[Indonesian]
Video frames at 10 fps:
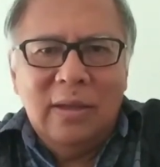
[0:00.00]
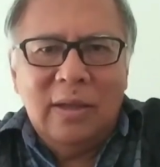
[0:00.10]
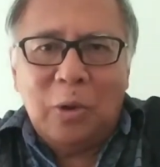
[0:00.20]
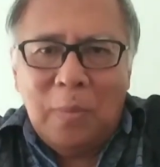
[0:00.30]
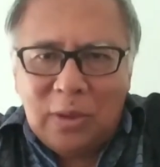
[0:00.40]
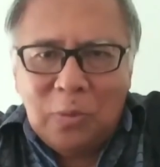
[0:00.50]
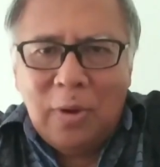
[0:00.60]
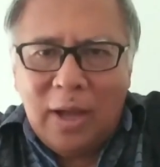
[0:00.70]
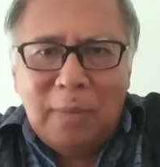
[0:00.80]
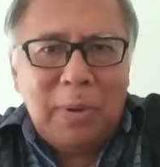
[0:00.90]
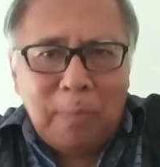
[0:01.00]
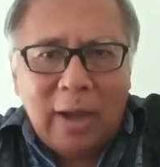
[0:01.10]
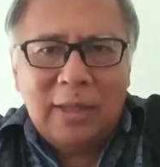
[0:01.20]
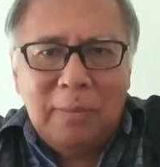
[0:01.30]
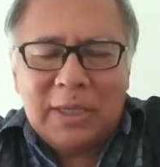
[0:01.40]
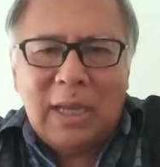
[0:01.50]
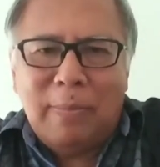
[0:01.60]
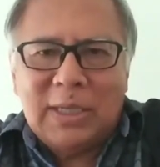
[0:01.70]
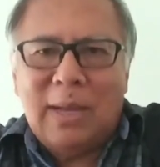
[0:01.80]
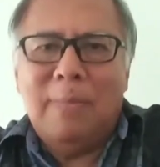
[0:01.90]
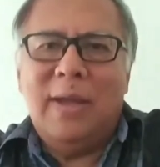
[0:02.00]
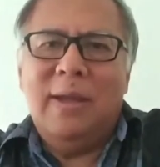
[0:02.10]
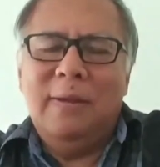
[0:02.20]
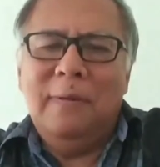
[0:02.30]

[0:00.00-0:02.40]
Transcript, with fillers: ke rumah Tuhan berbakti bersama-sama.